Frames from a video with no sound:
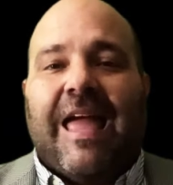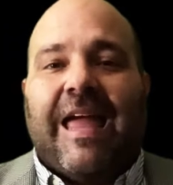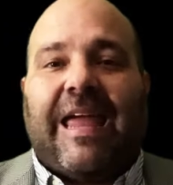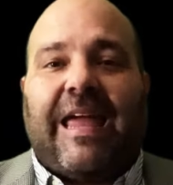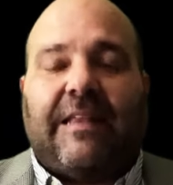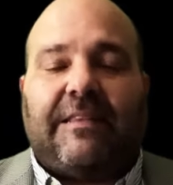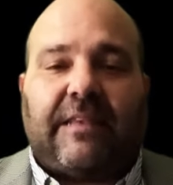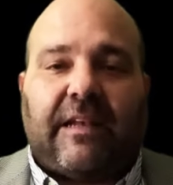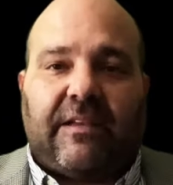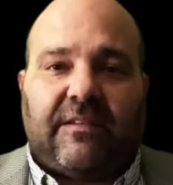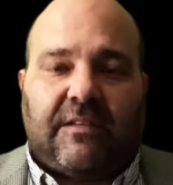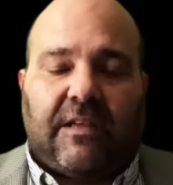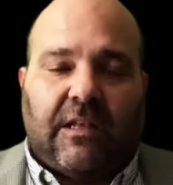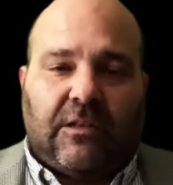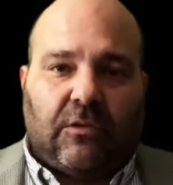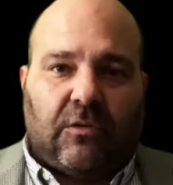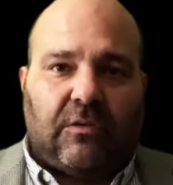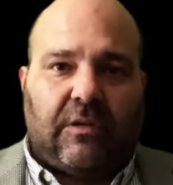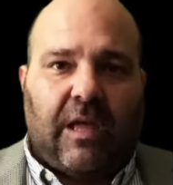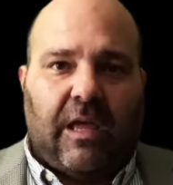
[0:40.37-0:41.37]
que
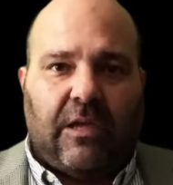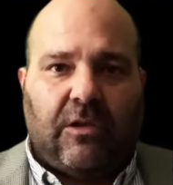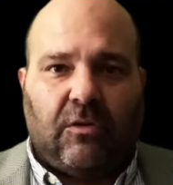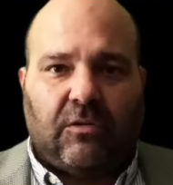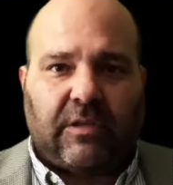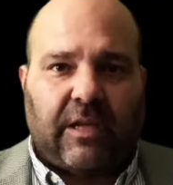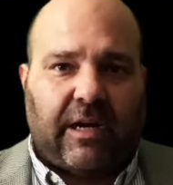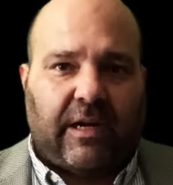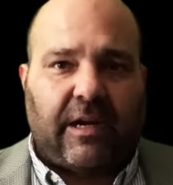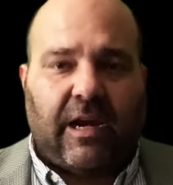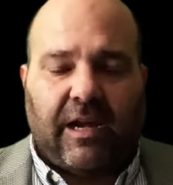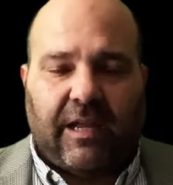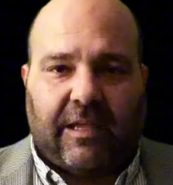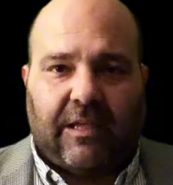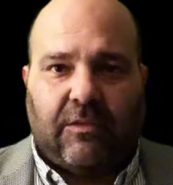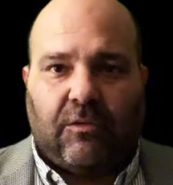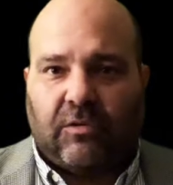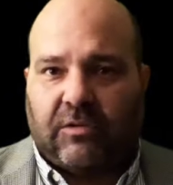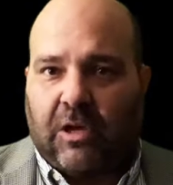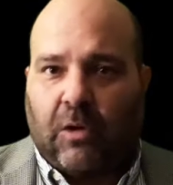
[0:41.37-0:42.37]
300 de ellos serán
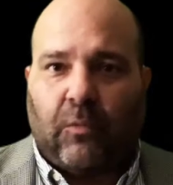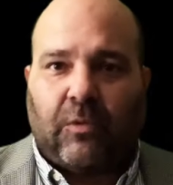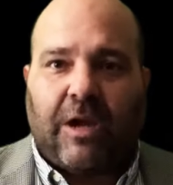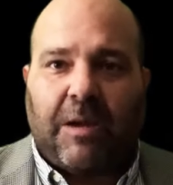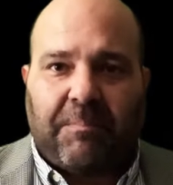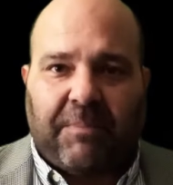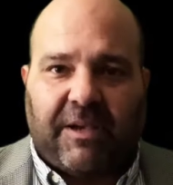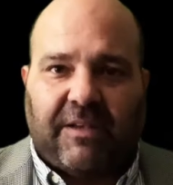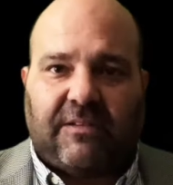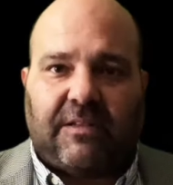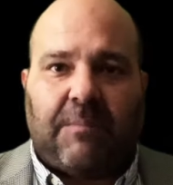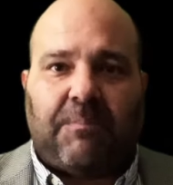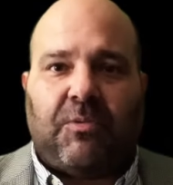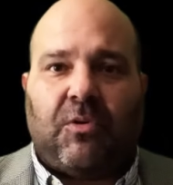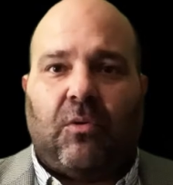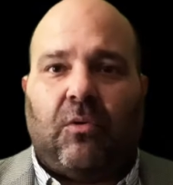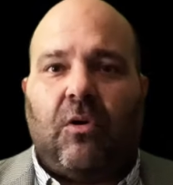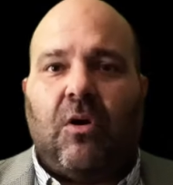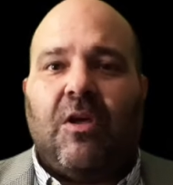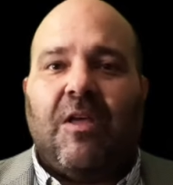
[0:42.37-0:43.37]
elegidos según el
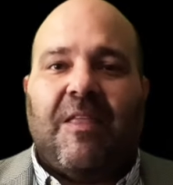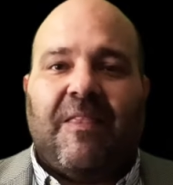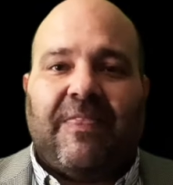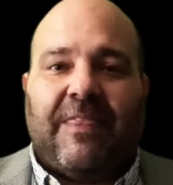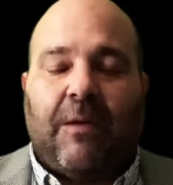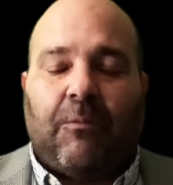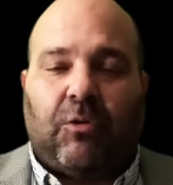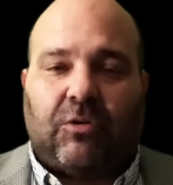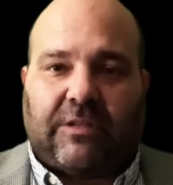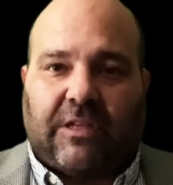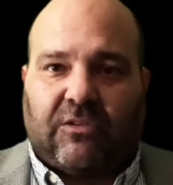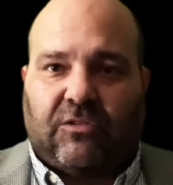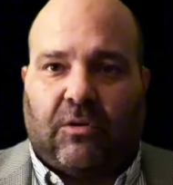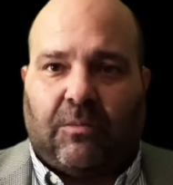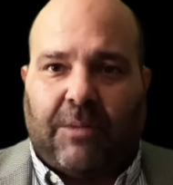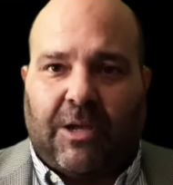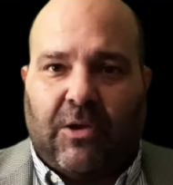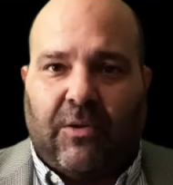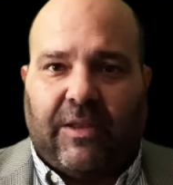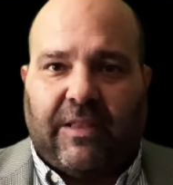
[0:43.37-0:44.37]
principio de
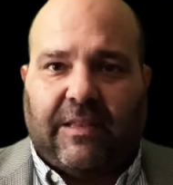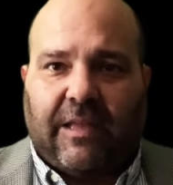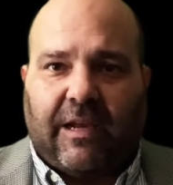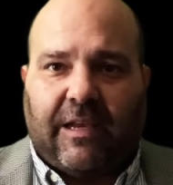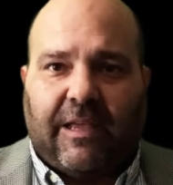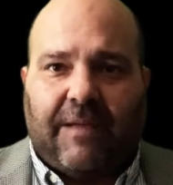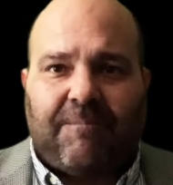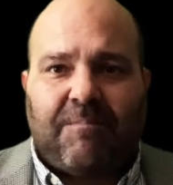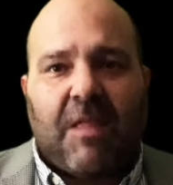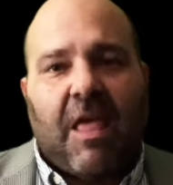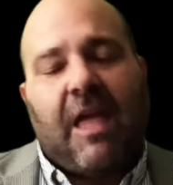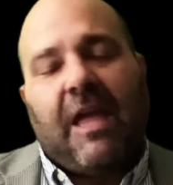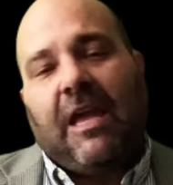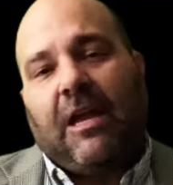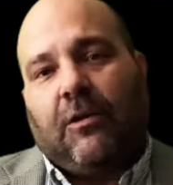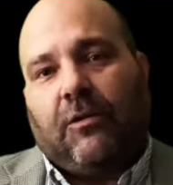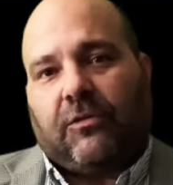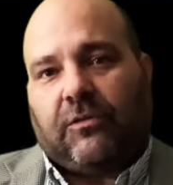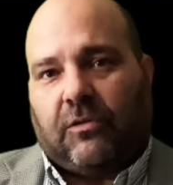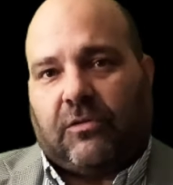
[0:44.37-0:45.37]
votación mayoritaria
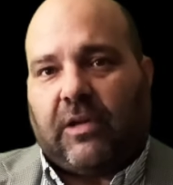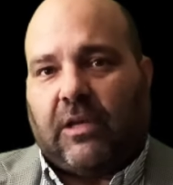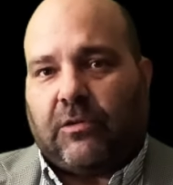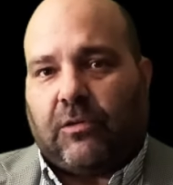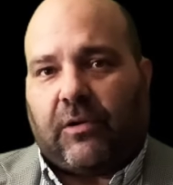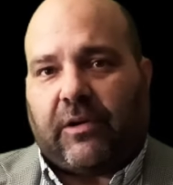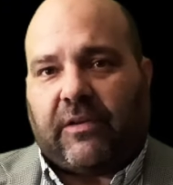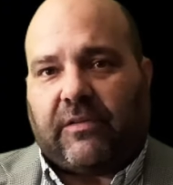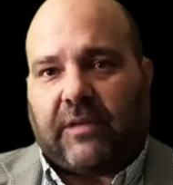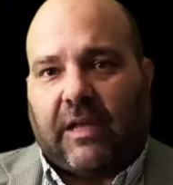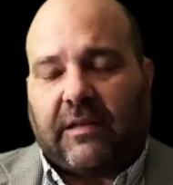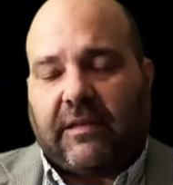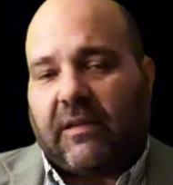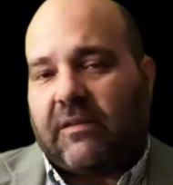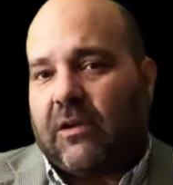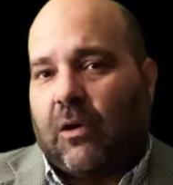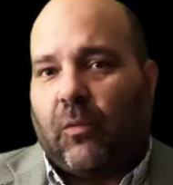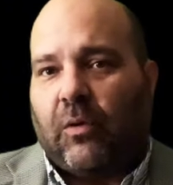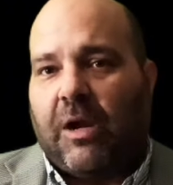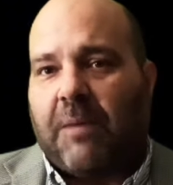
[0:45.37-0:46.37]
y los 200
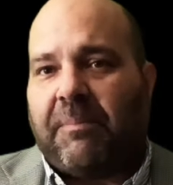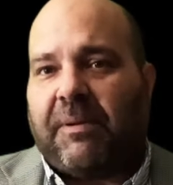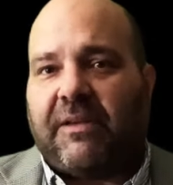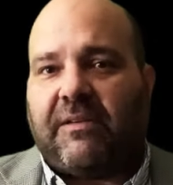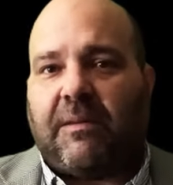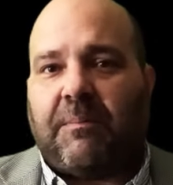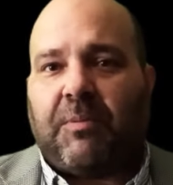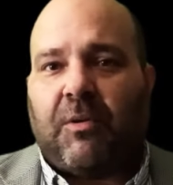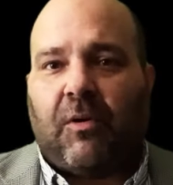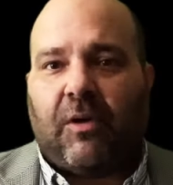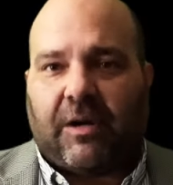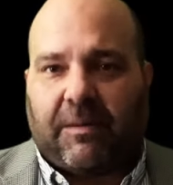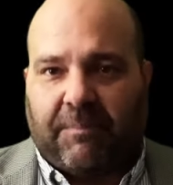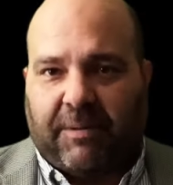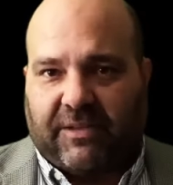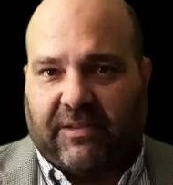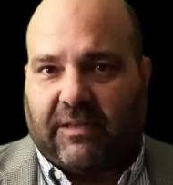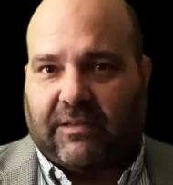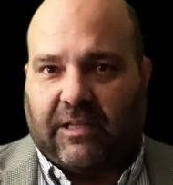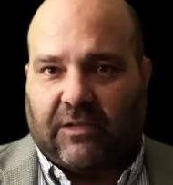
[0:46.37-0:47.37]
restantes según el principio de
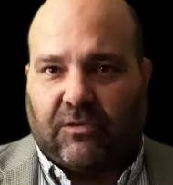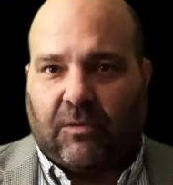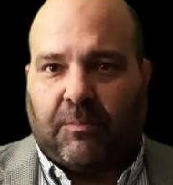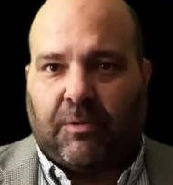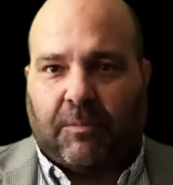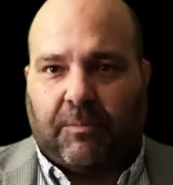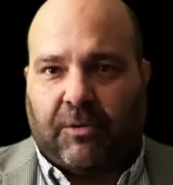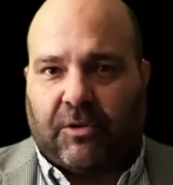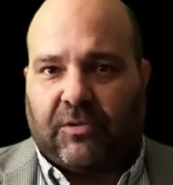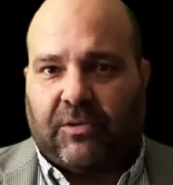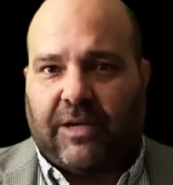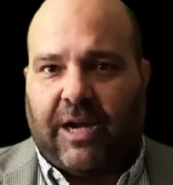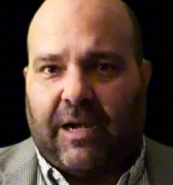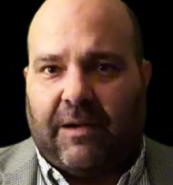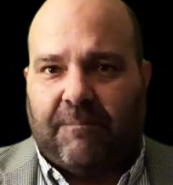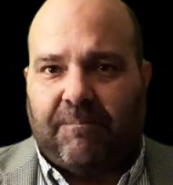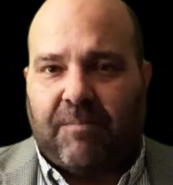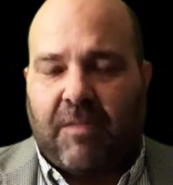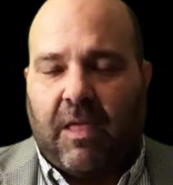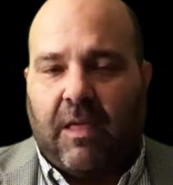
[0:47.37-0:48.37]
representación
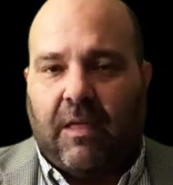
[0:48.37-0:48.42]
proporcional.